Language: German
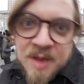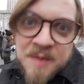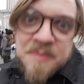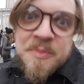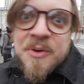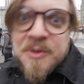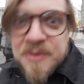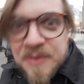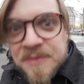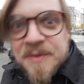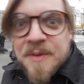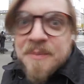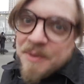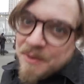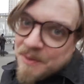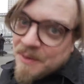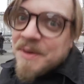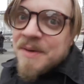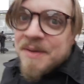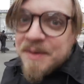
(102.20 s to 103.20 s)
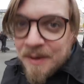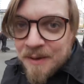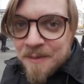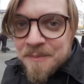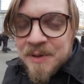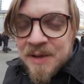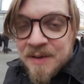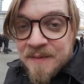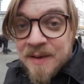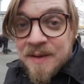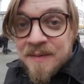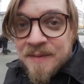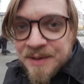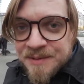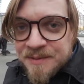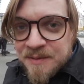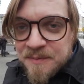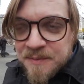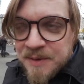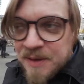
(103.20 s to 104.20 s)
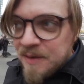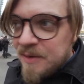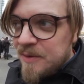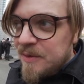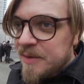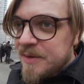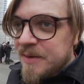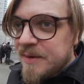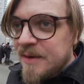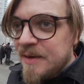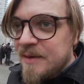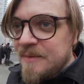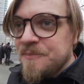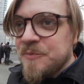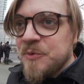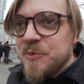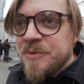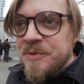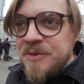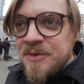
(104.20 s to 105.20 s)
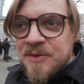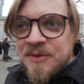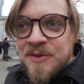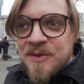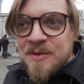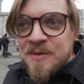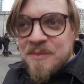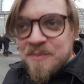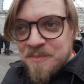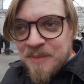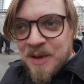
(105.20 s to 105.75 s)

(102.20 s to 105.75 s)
Der Bus ist immer noch nicht da. Mittlerweile warten noch mehrere Leute da und äh,